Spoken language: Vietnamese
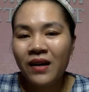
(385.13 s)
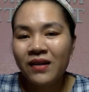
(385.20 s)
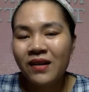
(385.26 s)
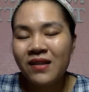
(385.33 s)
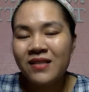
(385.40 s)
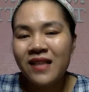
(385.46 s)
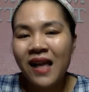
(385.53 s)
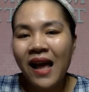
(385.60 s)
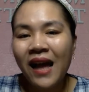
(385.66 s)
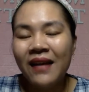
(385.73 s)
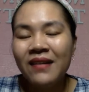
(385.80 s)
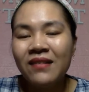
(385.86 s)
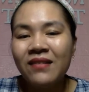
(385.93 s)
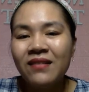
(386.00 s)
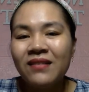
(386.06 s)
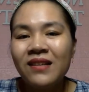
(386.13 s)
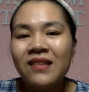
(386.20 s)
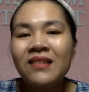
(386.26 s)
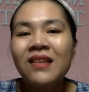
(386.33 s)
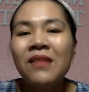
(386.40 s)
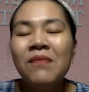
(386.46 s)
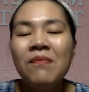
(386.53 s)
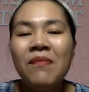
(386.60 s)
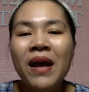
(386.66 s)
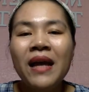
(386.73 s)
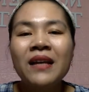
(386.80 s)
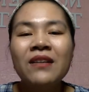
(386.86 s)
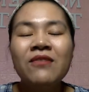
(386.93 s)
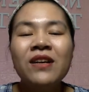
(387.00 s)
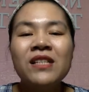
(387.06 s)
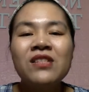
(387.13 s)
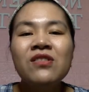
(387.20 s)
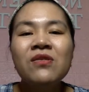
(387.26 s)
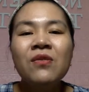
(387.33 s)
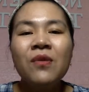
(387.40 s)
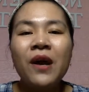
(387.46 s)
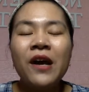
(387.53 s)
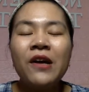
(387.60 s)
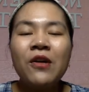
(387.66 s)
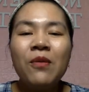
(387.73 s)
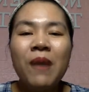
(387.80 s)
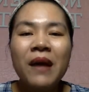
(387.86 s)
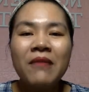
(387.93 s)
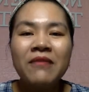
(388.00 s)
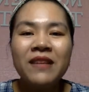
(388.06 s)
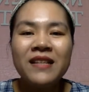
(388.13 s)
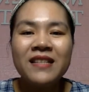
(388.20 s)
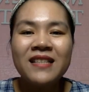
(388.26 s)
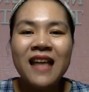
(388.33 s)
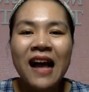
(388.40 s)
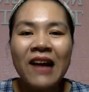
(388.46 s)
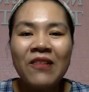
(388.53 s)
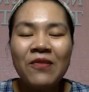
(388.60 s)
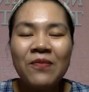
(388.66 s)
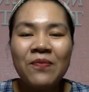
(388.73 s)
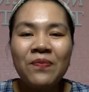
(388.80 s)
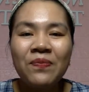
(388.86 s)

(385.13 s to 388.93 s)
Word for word: Nó sẽ ảnh hưởng đến tính mạng và sức khỏe của bạn về sau.